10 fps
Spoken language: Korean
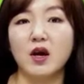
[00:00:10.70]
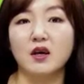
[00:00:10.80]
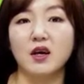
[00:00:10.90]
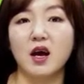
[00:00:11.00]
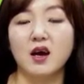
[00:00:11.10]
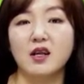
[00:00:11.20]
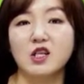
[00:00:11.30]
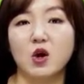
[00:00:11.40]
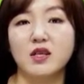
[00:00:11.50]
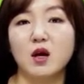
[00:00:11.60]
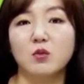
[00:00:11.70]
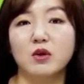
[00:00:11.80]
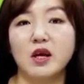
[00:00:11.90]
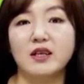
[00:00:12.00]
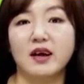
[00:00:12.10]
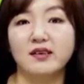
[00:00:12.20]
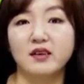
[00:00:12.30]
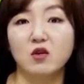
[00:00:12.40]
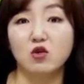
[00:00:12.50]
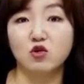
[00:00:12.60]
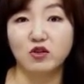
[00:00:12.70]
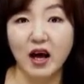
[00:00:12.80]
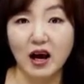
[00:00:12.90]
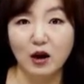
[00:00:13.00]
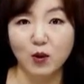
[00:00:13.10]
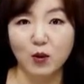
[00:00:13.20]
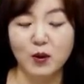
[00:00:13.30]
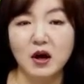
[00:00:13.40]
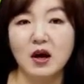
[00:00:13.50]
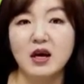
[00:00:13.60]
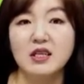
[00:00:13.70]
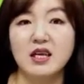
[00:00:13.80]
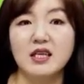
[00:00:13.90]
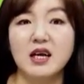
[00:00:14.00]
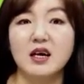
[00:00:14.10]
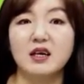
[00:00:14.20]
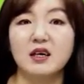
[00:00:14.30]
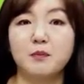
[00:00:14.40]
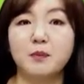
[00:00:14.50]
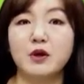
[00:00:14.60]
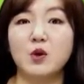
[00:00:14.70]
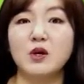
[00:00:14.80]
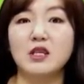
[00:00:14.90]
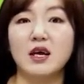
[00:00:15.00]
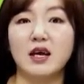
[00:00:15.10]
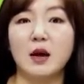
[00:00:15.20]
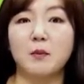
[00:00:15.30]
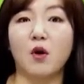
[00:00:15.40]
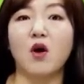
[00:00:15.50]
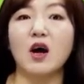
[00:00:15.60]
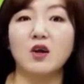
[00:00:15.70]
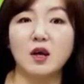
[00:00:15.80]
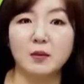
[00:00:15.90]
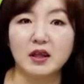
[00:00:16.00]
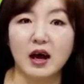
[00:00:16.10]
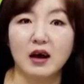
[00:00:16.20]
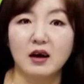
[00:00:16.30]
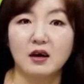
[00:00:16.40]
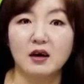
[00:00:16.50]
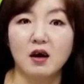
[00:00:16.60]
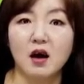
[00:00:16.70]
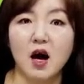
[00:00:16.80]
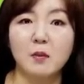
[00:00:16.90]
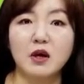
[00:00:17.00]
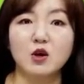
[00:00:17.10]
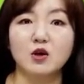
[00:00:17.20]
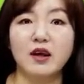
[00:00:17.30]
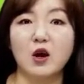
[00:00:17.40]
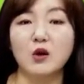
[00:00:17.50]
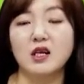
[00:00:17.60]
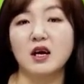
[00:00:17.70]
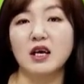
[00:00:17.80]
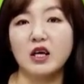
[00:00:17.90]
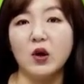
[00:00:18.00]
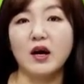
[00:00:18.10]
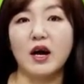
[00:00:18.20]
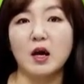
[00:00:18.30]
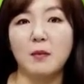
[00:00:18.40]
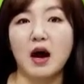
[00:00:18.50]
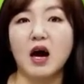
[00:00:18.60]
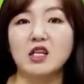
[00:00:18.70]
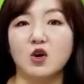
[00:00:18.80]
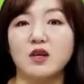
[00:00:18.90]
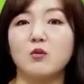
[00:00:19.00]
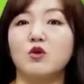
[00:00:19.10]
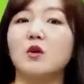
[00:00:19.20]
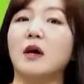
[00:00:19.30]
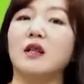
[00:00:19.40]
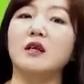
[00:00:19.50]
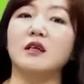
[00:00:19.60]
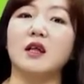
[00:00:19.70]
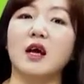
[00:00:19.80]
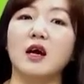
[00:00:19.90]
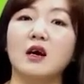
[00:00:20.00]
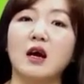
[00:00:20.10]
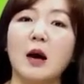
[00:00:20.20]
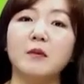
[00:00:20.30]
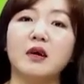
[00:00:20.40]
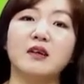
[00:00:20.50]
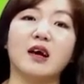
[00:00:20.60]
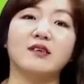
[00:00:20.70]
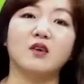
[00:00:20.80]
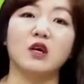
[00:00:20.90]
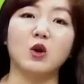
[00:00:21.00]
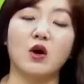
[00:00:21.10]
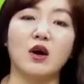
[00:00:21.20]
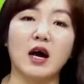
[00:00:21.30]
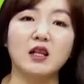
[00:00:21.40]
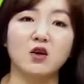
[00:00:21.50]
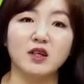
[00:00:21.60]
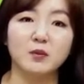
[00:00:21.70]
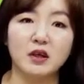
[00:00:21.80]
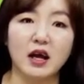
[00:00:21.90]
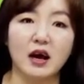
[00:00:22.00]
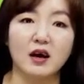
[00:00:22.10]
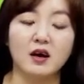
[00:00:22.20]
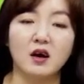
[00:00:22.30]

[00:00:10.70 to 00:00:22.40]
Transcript: 의해 저작물의 작성을 구상하고 제작을 피용자에게 명하여 됩니다. 한마디로 사용자가 기획하에 막 저작물을 만드는데 함께 작성이 되어야 하는 것입니다.